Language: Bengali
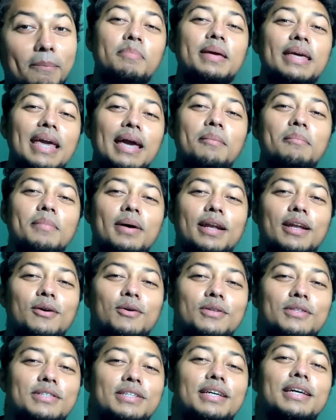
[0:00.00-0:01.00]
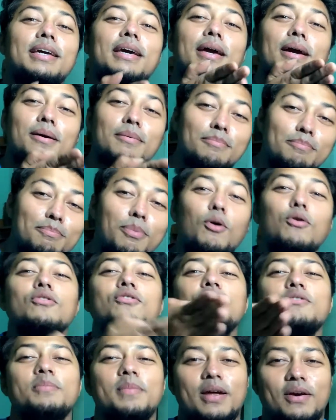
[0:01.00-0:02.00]
পি এম মানে হচ্ছে
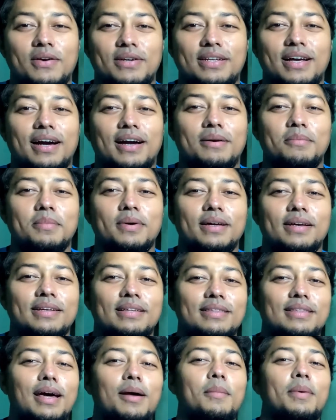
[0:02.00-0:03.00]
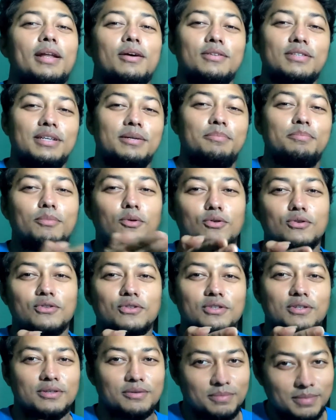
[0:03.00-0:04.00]
পোস্ট ম্যারিটাইম তার মানে হচ্ছে পোস্ট
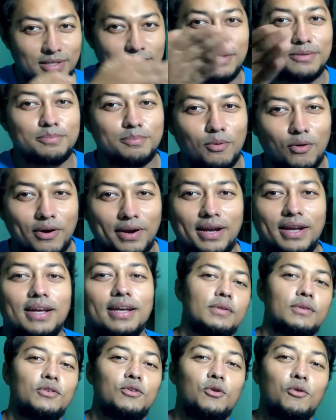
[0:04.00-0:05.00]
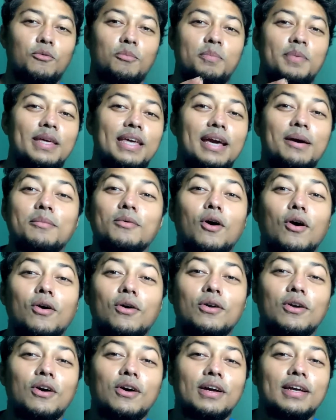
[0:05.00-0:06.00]
মিন্স পরে সো পি এম
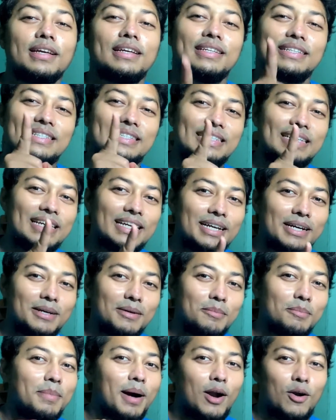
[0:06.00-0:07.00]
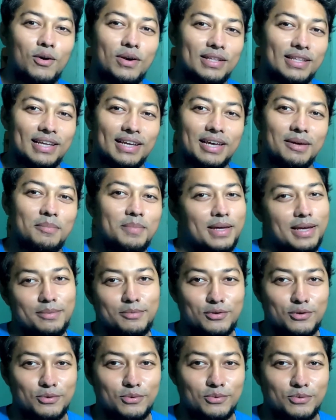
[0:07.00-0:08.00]
কখন হয় ঠিক বারোটা থেকে পি এম
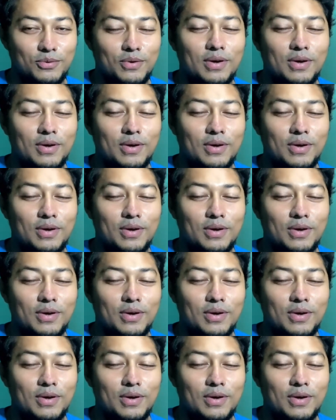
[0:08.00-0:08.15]
শুরু